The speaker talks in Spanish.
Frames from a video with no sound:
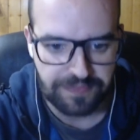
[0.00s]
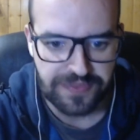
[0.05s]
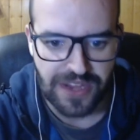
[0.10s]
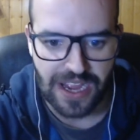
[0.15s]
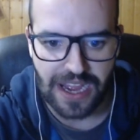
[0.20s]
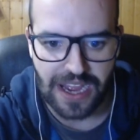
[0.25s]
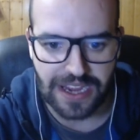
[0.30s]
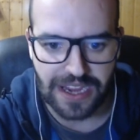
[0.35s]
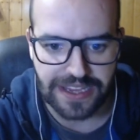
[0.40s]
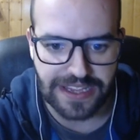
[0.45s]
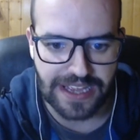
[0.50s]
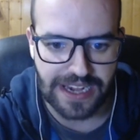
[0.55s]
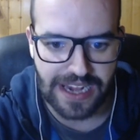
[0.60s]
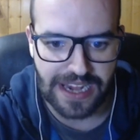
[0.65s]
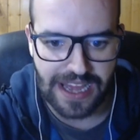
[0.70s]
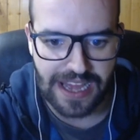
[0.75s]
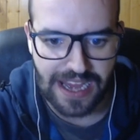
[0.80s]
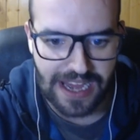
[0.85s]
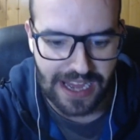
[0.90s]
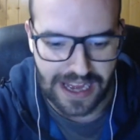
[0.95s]
aquí en
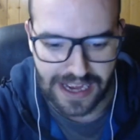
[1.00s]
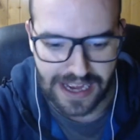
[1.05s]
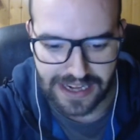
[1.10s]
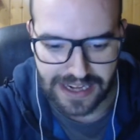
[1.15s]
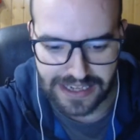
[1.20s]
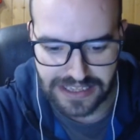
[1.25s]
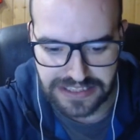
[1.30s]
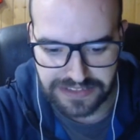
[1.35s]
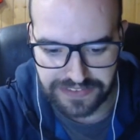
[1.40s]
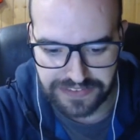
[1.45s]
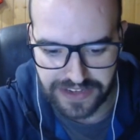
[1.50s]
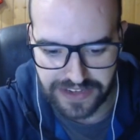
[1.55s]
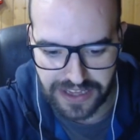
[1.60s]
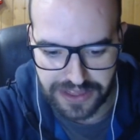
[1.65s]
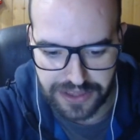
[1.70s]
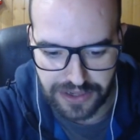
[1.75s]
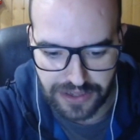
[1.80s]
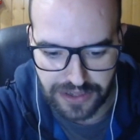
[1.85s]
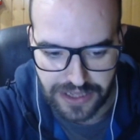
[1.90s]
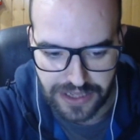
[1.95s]
la
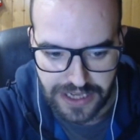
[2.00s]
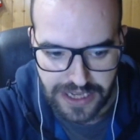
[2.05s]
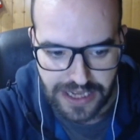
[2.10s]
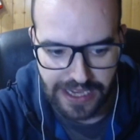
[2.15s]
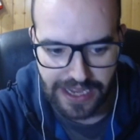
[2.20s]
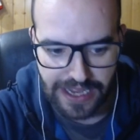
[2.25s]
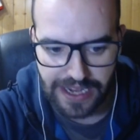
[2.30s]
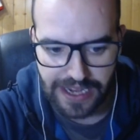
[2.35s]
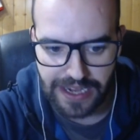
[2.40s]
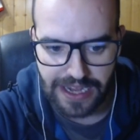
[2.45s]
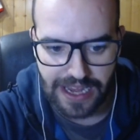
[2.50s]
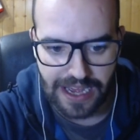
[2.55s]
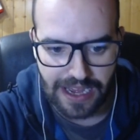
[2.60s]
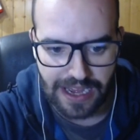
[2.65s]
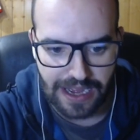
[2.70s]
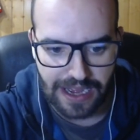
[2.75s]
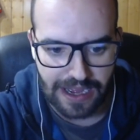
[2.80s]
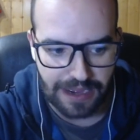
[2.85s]
clasificación, en la